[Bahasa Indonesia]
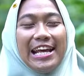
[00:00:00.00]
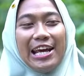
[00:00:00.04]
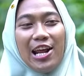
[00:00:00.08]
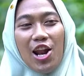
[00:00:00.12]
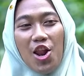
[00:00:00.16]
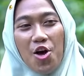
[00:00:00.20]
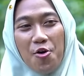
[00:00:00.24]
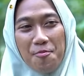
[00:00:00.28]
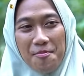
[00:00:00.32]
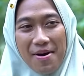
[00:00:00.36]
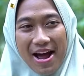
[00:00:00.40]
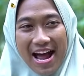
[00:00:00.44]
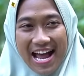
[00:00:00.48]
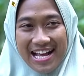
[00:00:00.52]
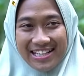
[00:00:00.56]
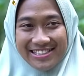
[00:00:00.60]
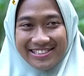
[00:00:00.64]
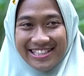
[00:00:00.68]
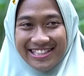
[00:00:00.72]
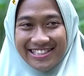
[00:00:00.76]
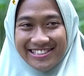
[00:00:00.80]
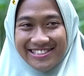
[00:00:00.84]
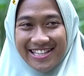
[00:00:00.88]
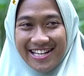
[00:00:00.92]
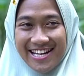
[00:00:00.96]
ini iki Mas
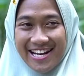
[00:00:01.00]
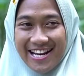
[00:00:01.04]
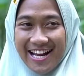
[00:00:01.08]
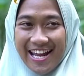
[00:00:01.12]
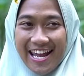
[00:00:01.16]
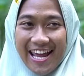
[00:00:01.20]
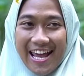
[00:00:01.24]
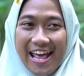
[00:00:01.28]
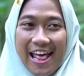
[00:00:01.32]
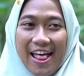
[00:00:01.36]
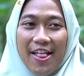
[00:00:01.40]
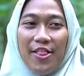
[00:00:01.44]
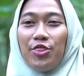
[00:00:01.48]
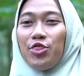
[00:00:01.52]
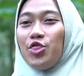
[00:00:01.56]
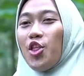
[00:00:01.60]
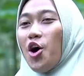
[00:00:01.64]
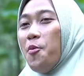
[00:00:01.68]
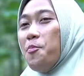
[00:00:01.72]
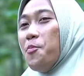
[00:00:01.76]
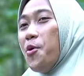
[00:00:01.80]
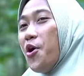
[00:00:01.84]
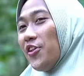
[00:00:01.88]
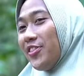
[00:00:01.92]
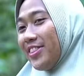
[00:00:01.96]
sing jenenge
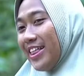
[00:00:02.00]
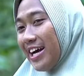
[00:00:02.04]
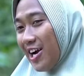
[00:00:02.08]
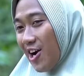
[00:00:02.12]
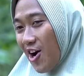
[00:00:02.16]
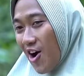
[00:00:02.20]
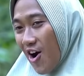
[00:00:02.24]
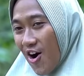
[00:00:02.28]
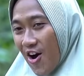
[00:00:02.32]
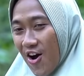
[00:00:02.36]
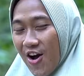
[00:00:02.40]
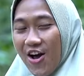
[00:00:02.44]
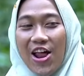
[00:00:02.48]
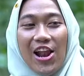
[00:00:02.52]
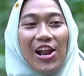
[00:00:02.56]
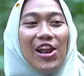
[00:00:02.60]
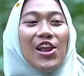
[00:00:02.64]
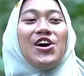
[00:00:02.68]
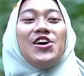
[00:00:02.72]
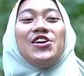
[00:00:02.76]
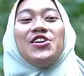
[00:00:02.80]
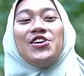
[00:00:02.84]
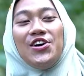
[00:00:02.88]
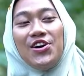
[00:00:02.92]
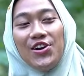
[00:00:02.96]
tombo teko
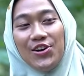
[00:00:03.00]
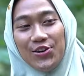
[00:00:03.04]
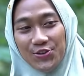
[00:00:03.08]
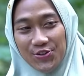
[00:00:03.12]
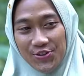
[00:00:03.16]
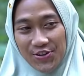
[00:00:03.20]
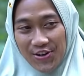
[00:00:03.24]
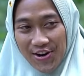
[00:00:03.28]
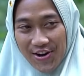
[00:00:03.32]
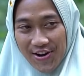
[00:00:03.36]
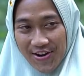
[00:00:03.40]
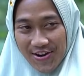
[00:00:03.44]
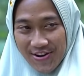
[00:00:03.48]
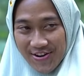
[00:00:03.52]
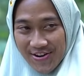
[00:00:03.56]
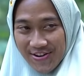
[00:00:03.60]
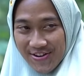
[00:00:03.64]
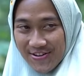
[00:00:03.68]
loro lunga.